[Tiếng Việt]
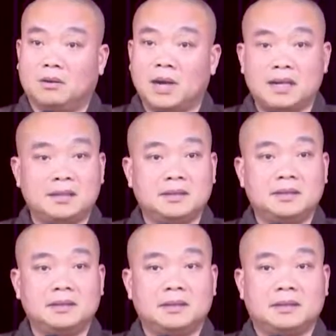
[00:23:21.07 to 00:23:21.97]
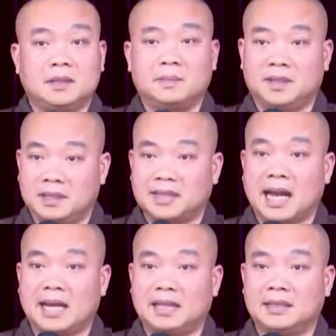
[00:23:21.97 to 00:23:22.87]
quá khứ, nghiệp hiện
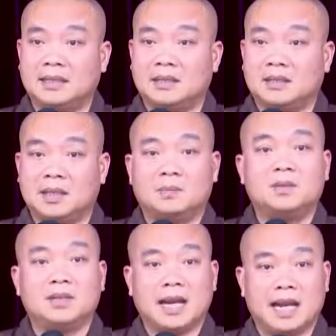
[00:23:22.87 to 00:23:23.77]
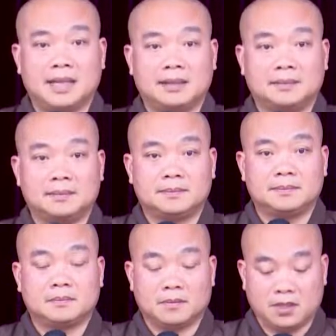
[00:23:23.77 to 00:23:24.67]
tại, nghiệp tương lai,
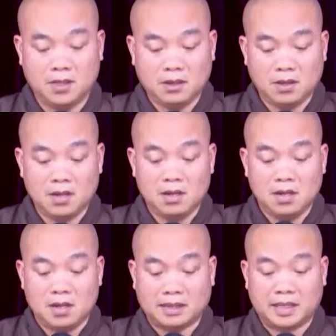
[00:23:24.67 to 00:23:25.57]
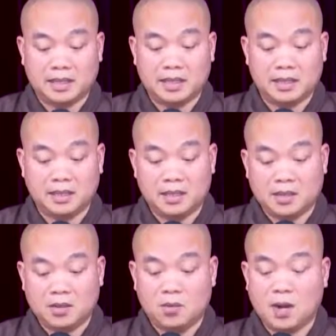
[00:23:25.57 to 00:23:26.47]
chỉ có là cái cái
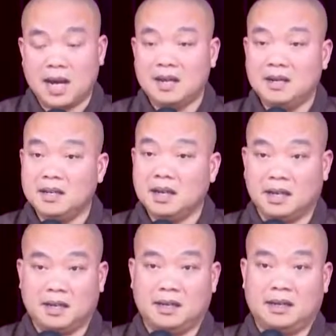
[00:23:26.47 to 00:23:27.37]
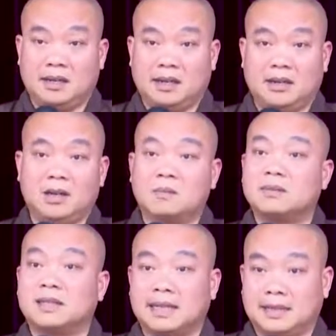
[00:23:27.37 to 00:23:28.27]
gì? Cái quả ly hệ là nó
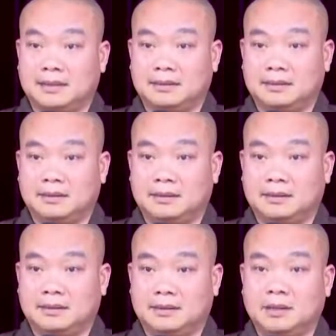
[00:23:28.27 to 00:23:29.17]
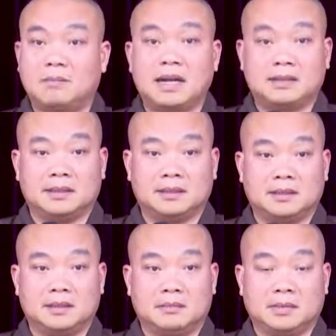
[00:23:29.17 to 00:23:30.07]
không thành thành trong ba thời.
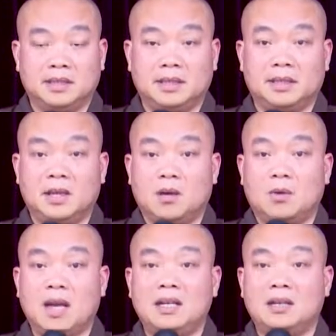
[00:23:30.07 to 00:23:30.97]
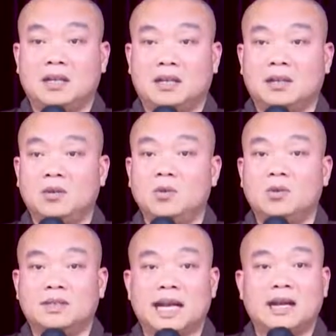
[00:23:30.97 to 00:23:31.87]
Bởi vì quả ly hệ nó
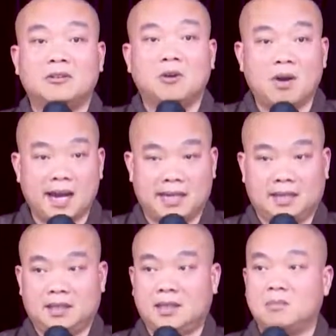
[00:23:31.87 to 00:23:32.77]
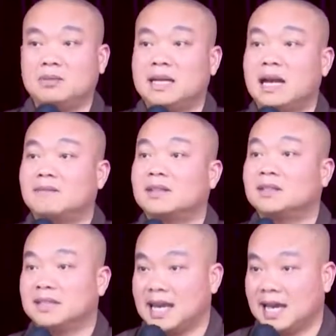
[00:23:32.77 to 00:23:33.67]
luôn ra ngoài không gian và
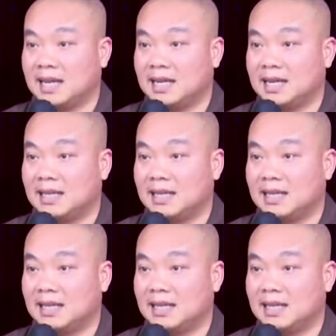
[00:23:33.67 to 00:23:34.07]
thời gian.